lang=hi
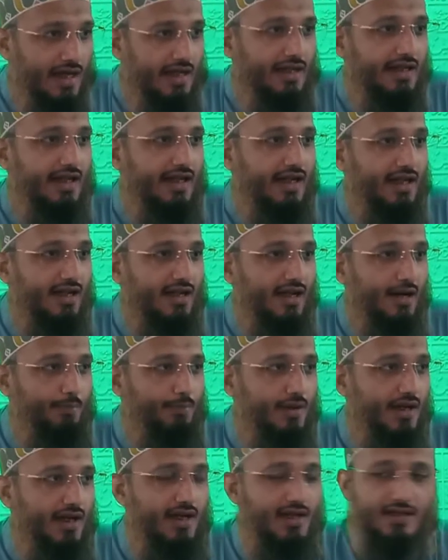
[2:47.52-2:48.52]
ये
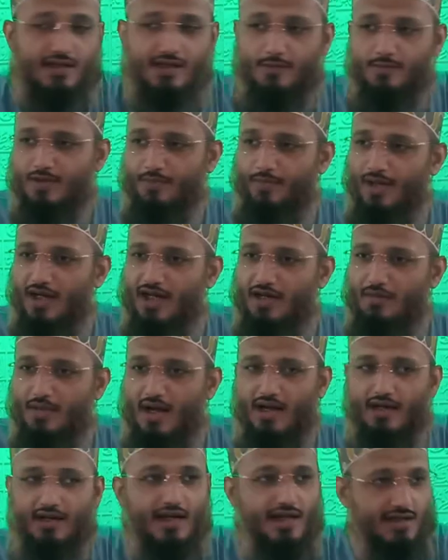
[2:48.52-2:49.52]
अपने सबसे पहले
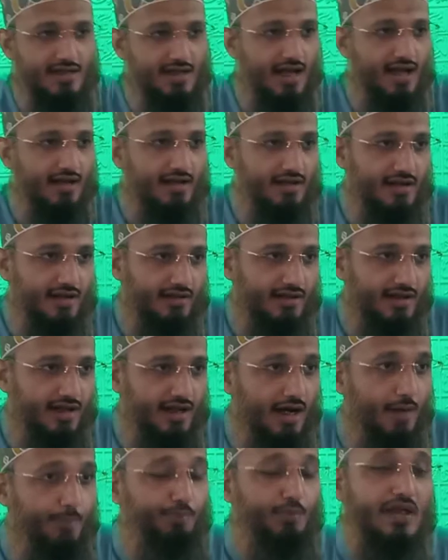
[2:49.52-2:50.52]
ईमान का इजहार करते
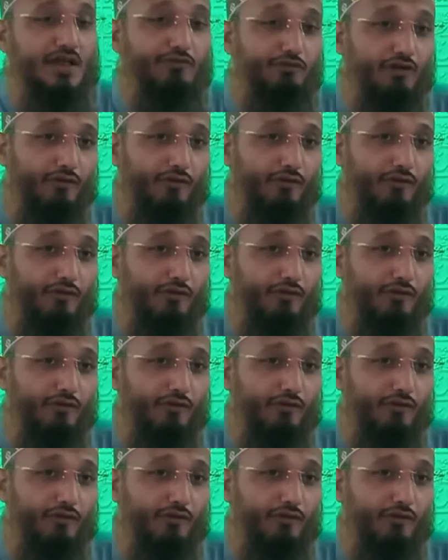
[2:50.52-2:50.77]
हैं अपनी